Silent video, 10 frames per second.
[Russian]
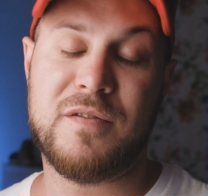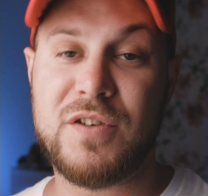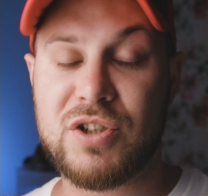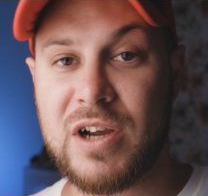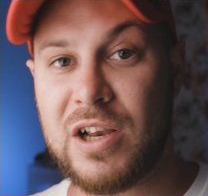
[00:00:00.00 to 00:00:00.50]

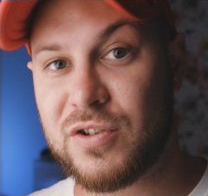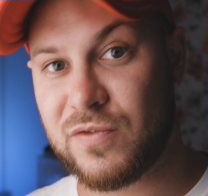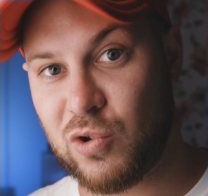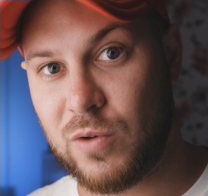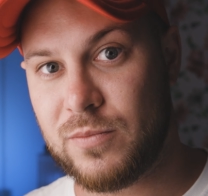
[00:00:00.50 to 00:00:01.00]
Фишка лишь
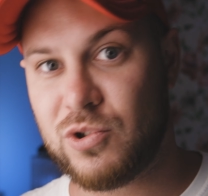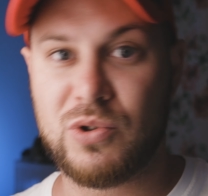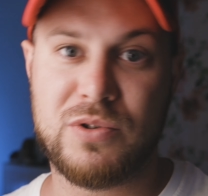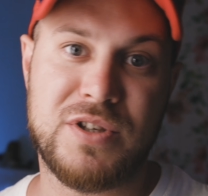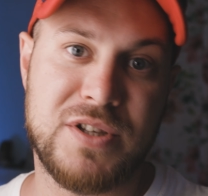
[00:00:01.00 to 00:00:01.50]
в том,
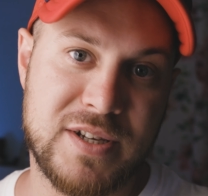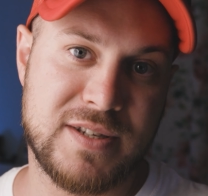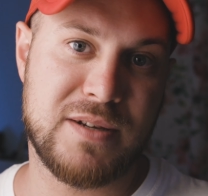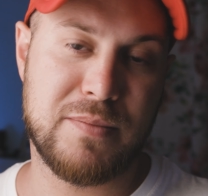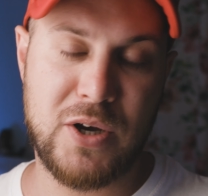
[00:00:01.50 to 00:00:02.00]
что они не
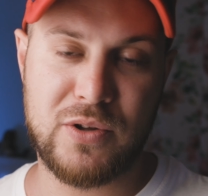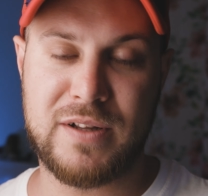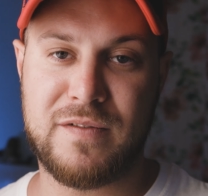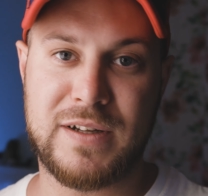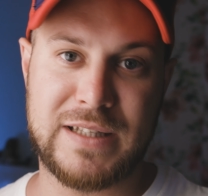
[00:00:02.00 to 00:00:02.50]
снимают
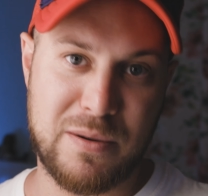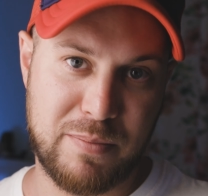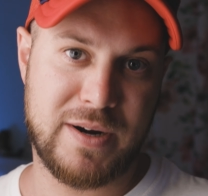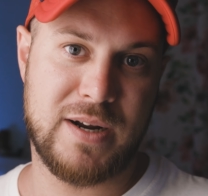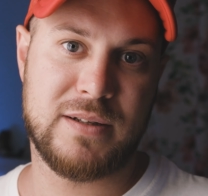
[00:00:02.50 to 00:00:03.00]
на
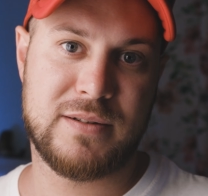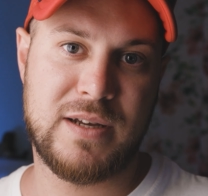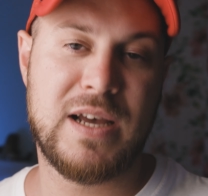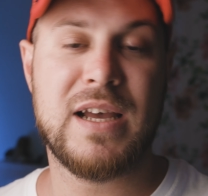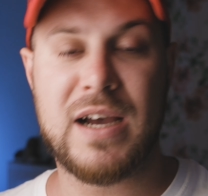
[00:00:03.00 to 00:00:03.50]
фотоаппарат,
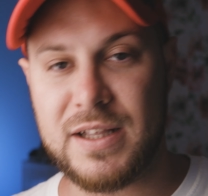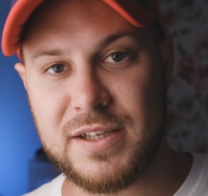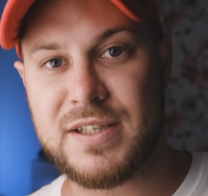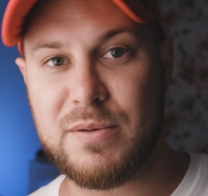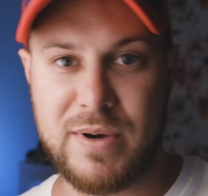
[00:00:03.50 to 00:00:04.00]
они
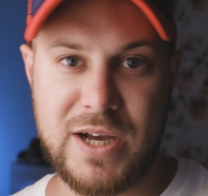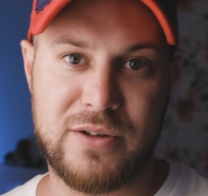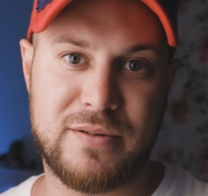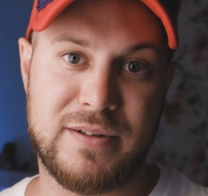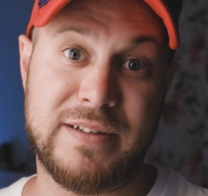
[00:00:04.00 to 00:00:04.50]

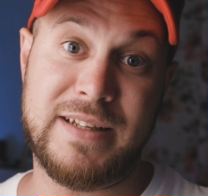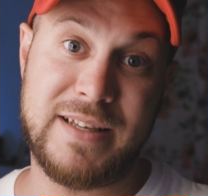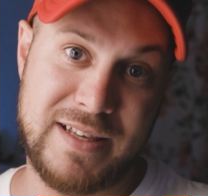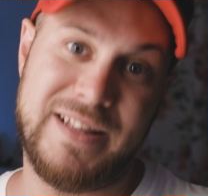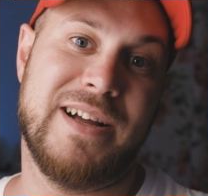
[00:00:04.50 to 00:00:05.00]
снимают на
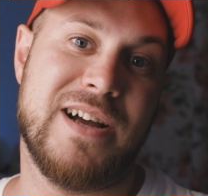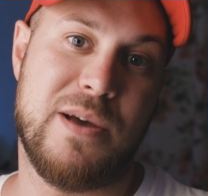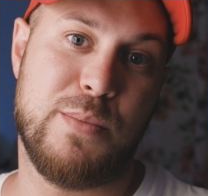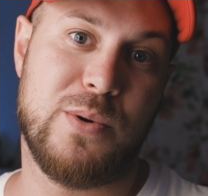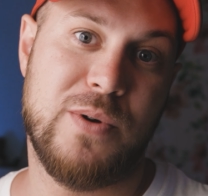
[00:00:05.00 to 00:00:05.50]

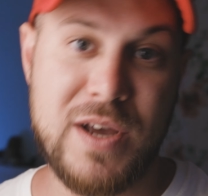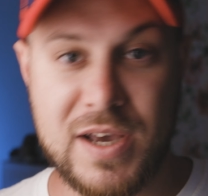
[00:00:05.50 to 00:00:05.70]
кинокамеру.